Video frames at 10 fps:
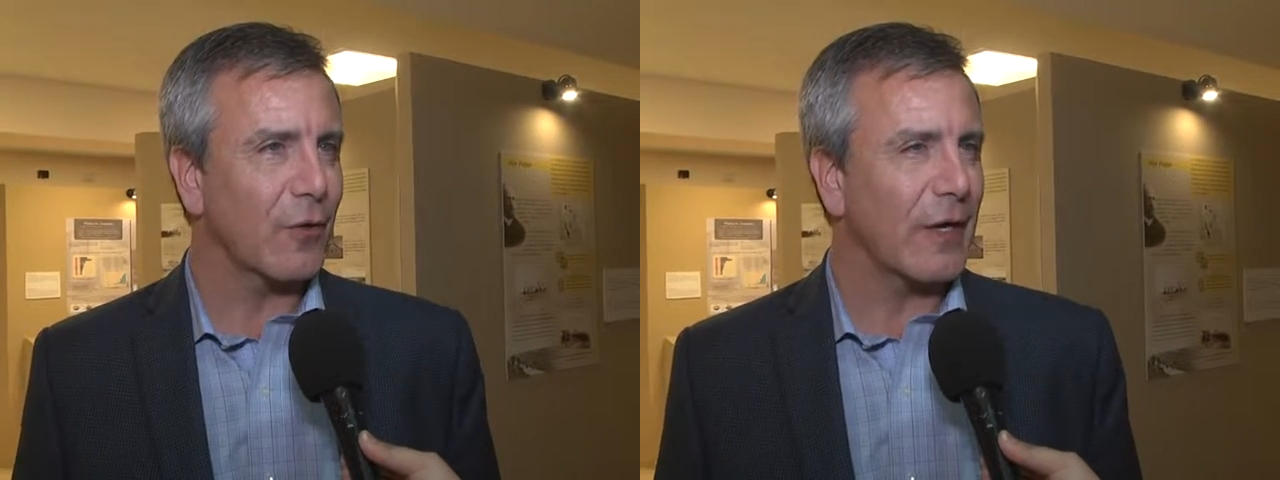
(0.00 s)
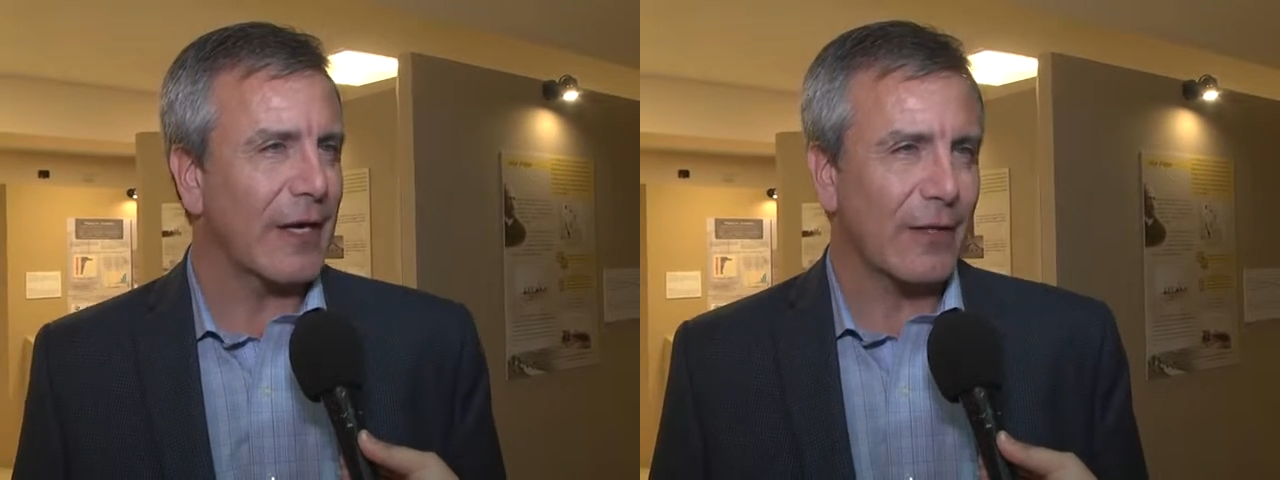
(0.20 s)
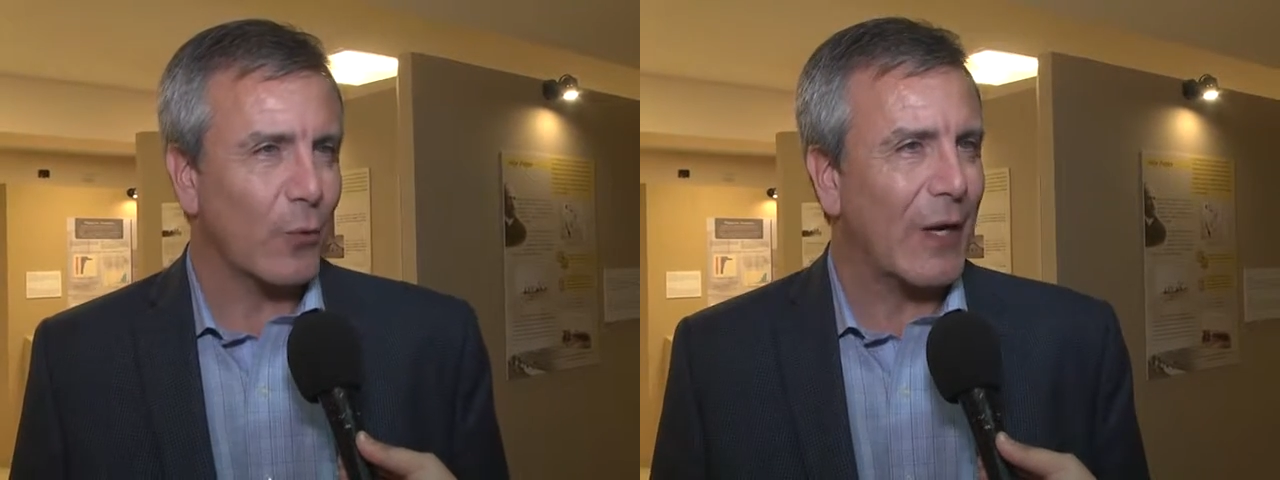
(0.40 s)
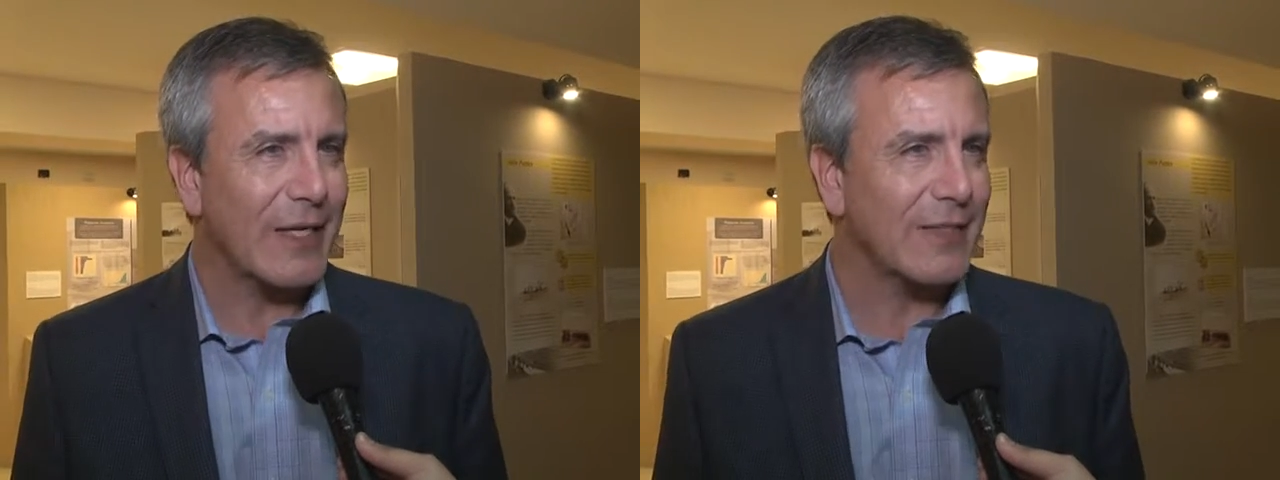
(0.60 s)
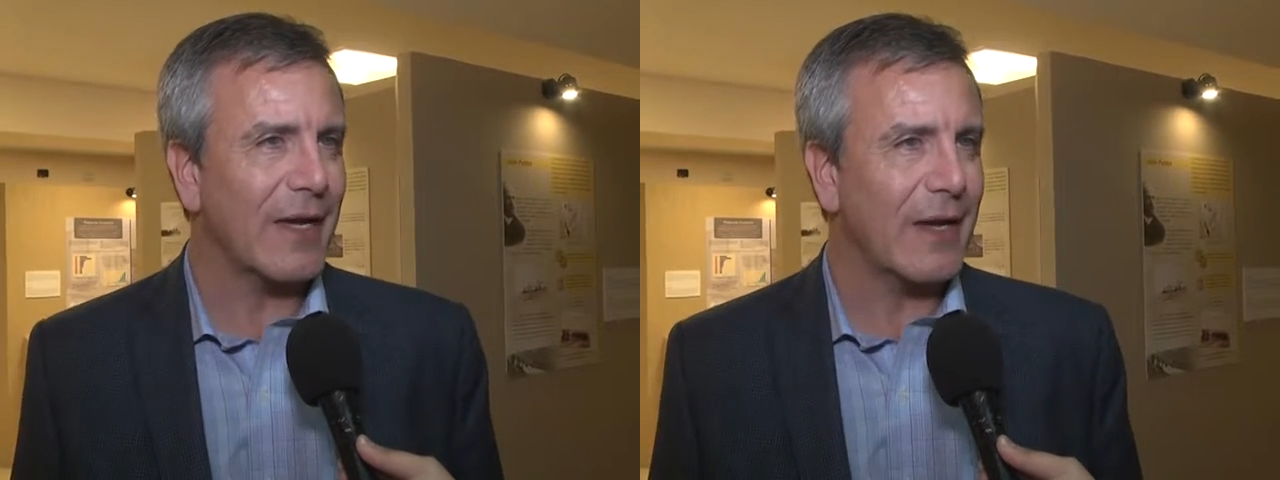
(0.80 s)
la
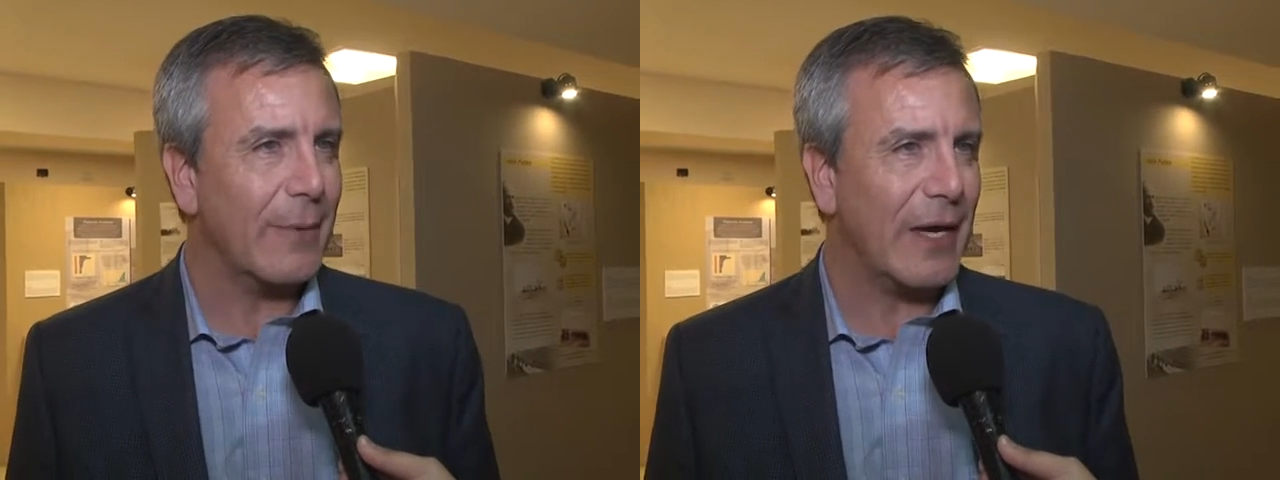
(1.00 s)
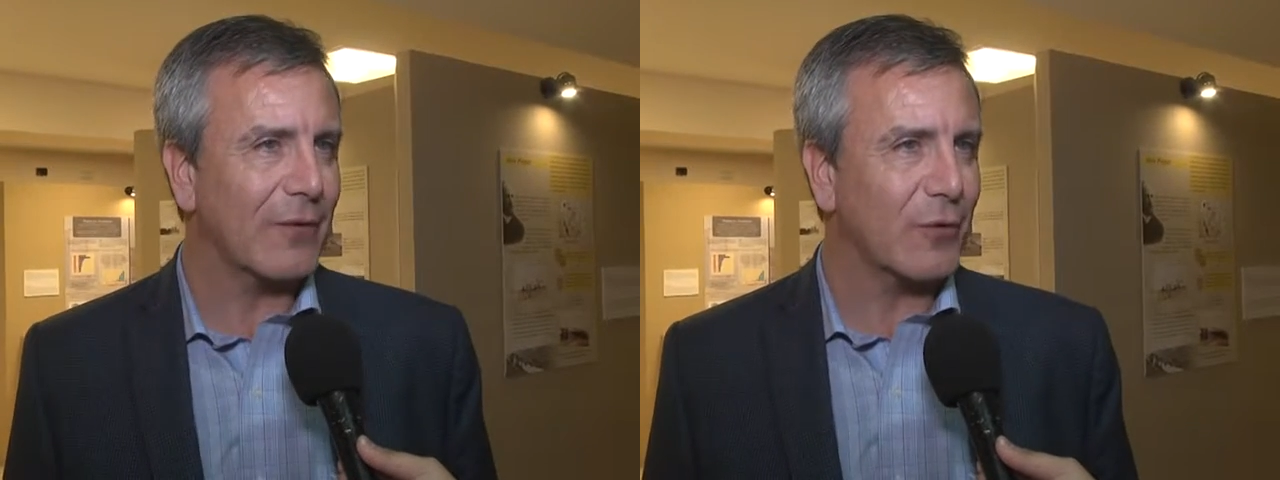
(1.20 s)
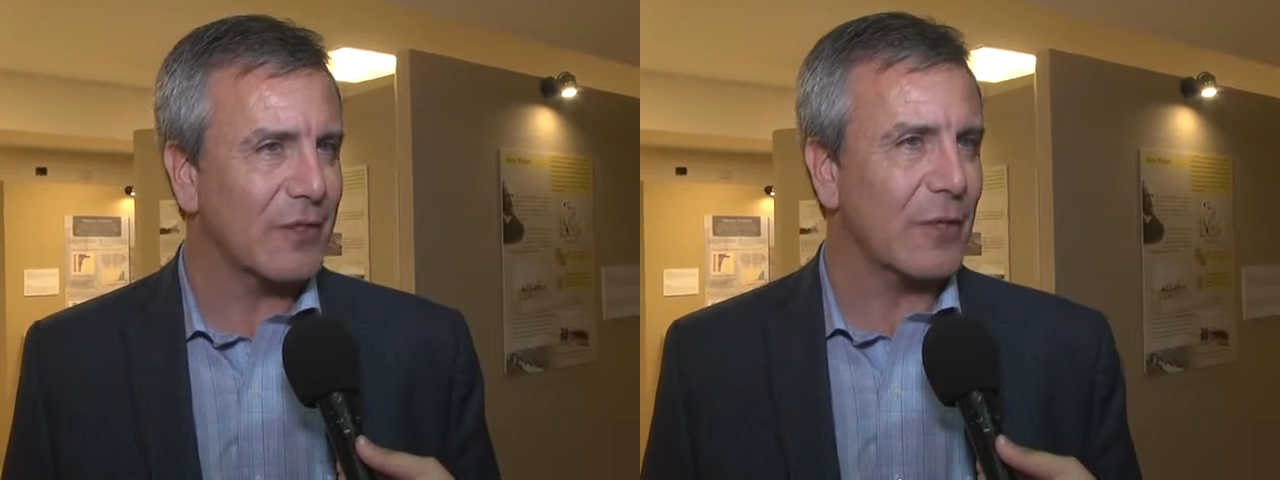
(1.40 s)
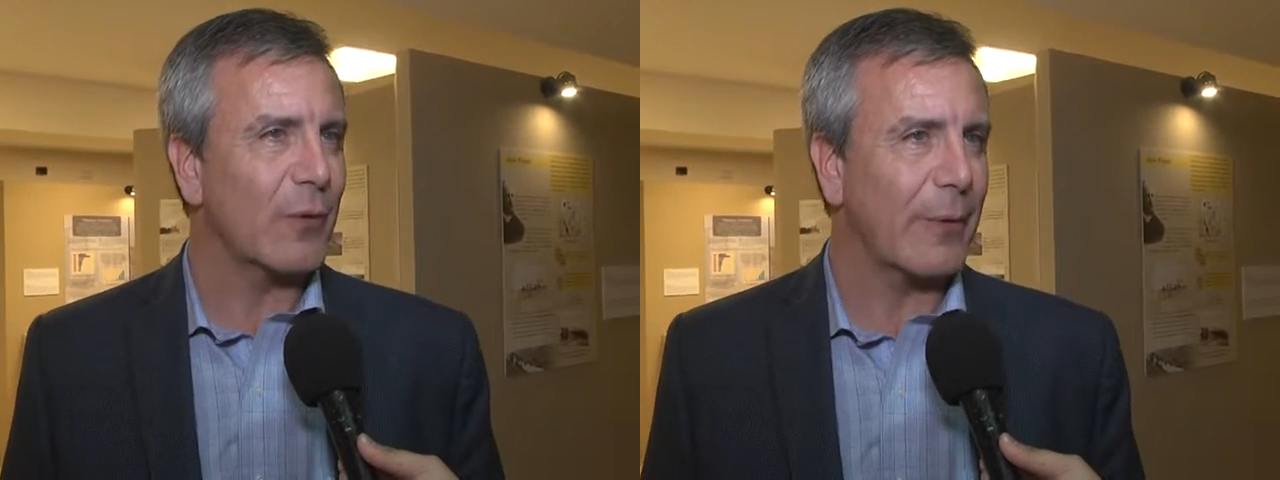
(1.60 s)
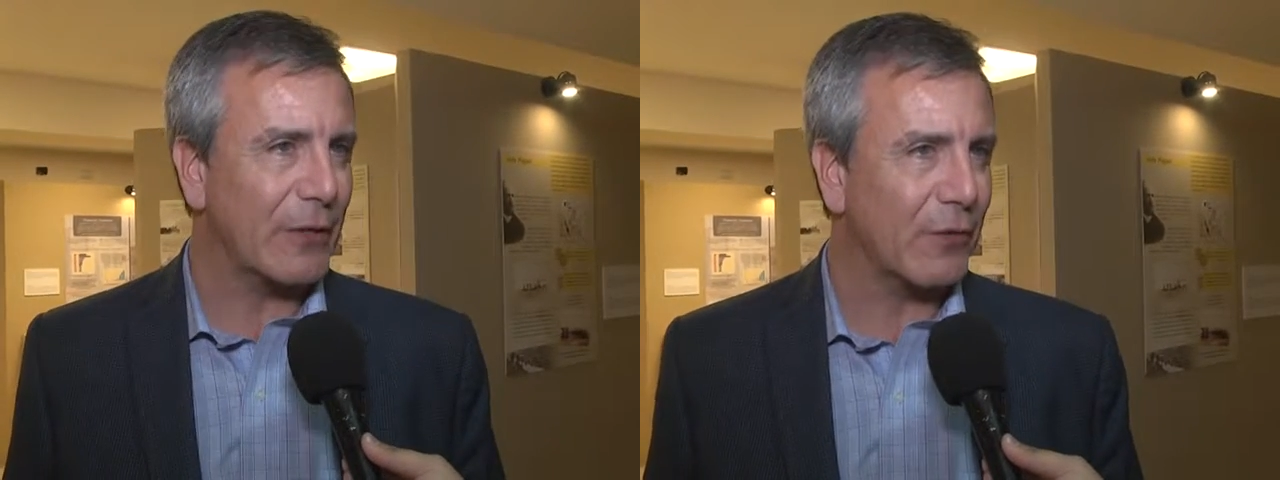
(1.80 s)
naturaleza del evento, es ser
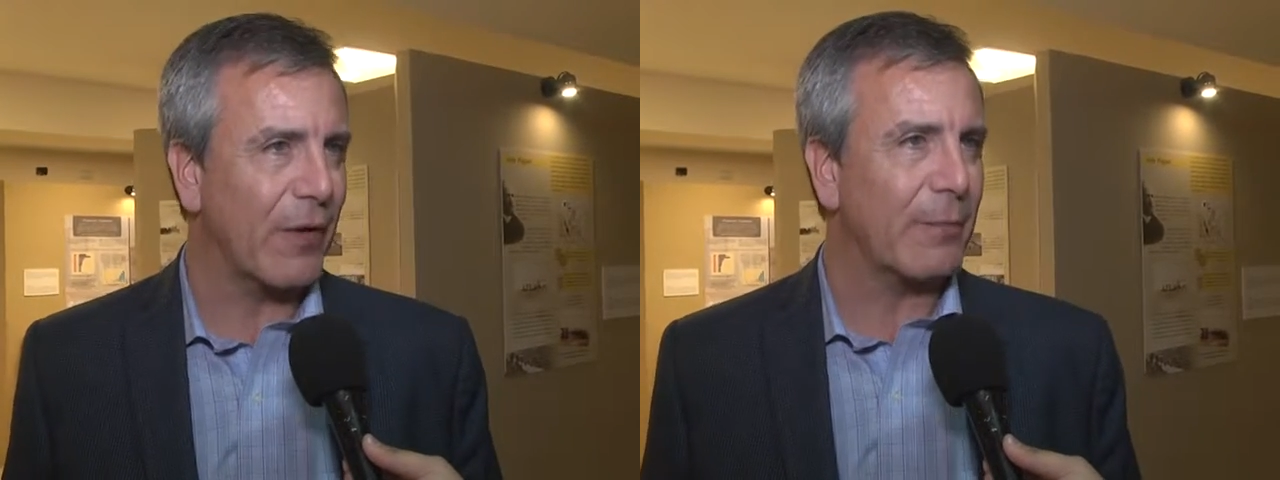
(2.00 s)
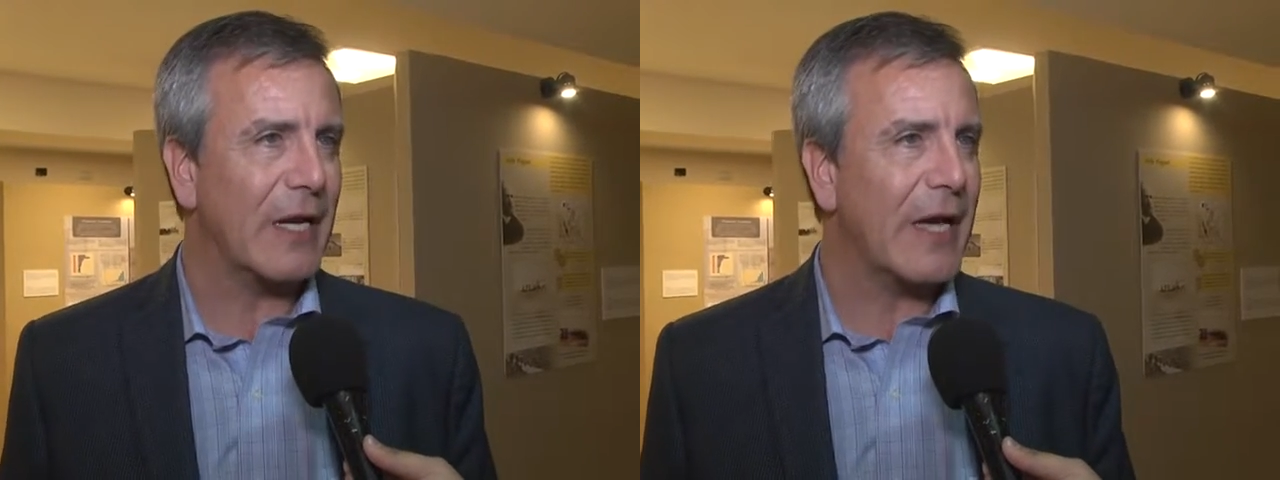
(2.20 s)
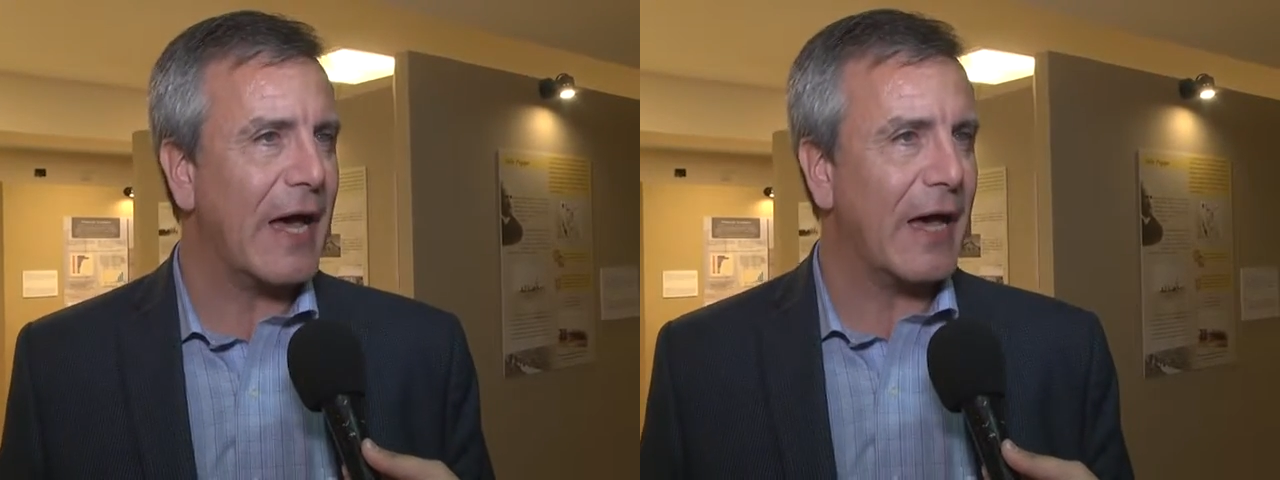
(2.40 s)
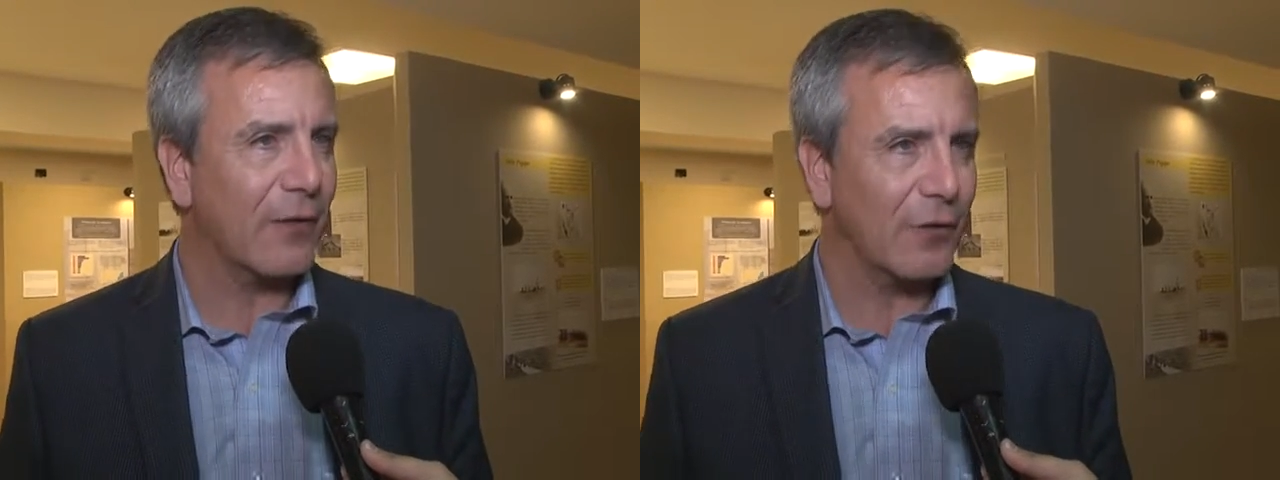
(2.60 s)
un evento familiar,